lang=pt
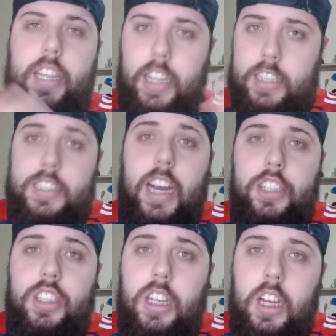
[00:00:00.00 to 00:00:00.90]
Na
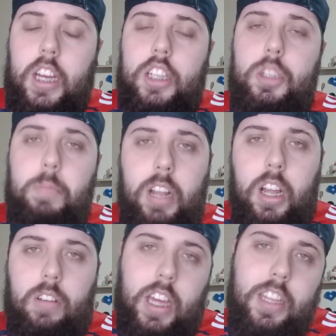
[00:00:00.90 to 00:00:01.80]
cidade de
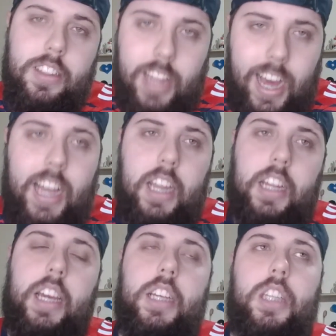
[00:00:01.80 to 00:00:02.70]
Milão, na Itália,
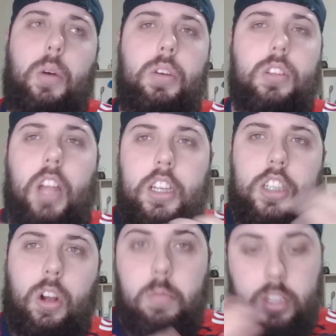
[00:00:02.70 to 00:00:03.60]
né? Então isso daí
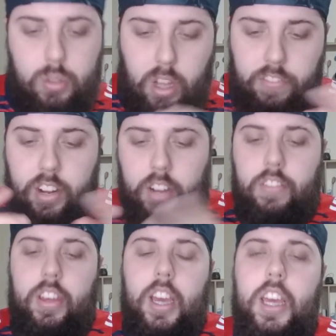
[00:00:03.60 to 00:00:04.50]
já começou a
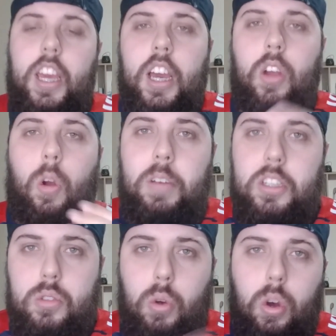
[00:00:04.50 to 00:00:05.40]
ferver aí,
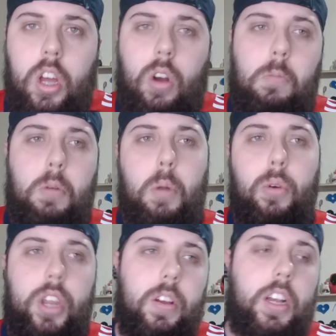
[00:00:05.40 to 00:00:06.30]
começou um
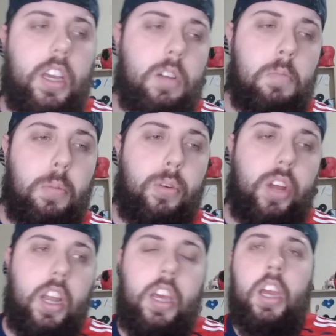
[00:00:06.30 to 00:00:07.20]
burburinho aqui, um
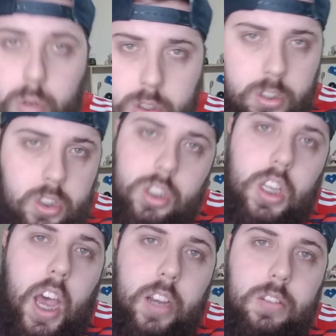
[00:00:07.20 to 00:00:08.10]
burburinho ali. Os
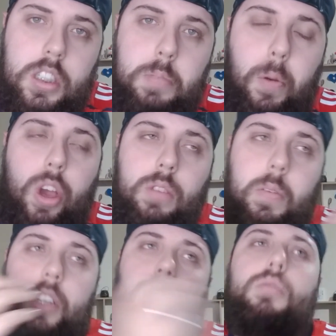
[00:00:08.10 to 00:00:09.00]
noticiários espanhóis,
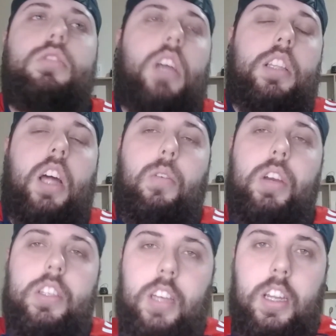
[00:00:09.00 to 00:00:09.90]
os
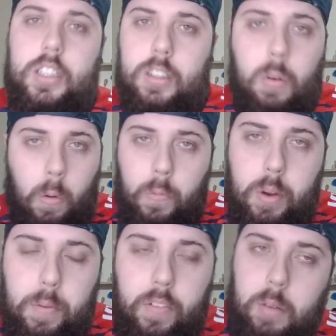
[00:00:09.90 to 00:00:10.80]
catalões, eles não
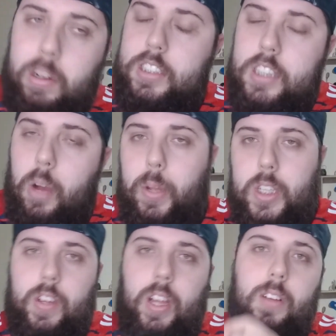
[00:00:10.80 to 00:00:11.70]
confirmam informação,
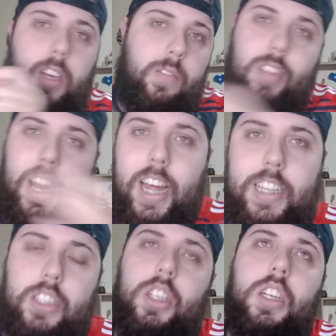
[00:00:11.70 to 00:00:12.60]
eles falam que não é
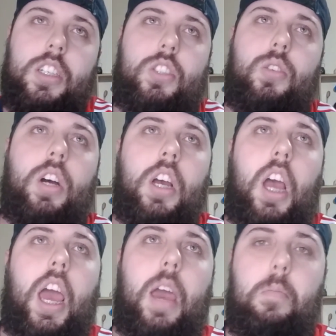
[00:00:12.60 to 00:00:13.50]
nada disso,
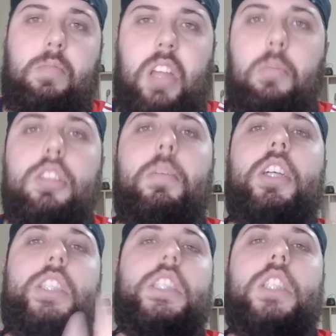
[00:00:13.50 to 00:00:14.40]
é, tem muita
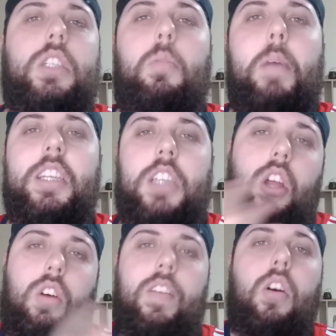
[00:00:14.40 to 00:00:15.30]
mais chance do Messi
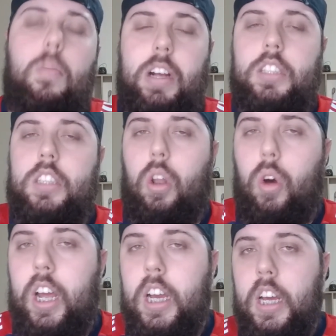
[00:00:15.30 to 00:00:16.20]
renovar com o
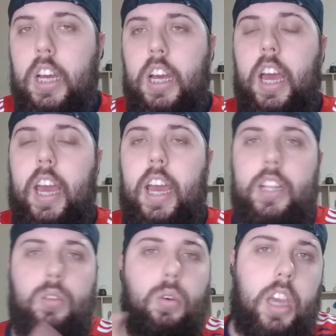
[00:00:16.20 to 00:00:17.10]
Barcelona
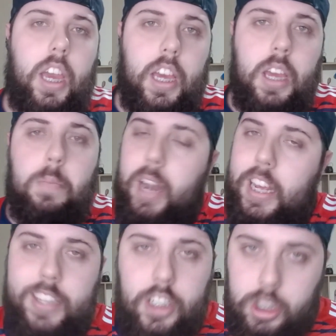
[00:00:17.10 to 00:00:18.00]
é, do que ir para
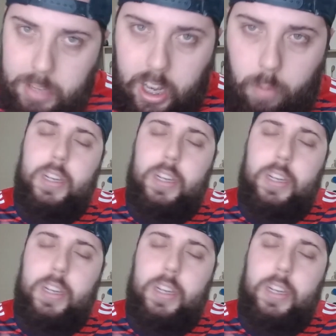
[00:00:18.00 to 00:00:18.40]
Inter de Milão.